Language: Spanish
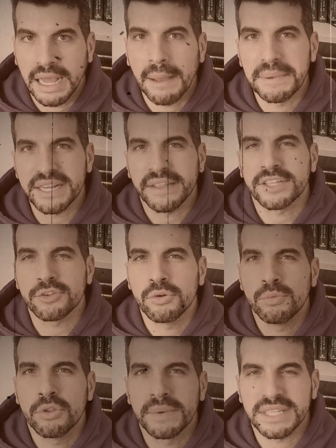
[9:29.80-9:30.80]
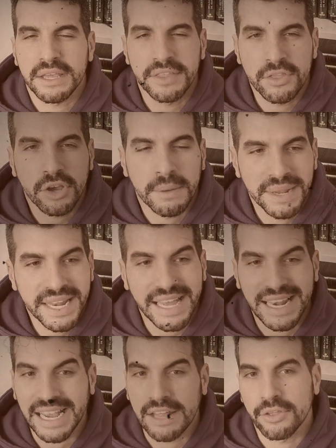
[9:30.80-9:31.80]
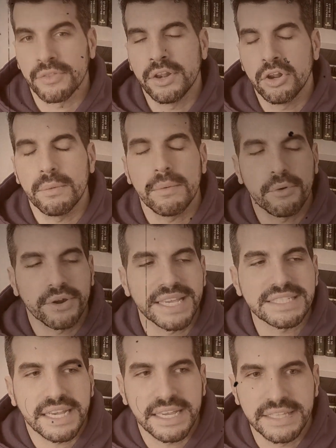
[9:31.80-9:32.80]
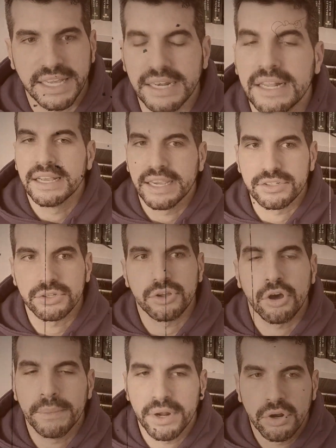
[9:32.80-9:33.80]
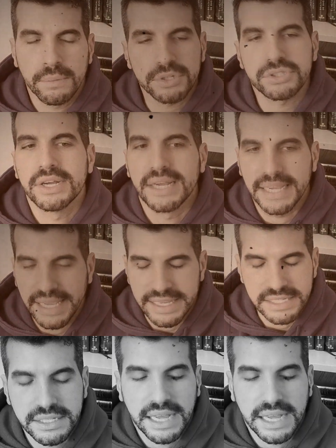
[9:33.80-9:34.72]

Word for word: A pesar de que todo el mundo me está diciendo que me lea La canción del lobo porque es genial, que son hombres lobos gays.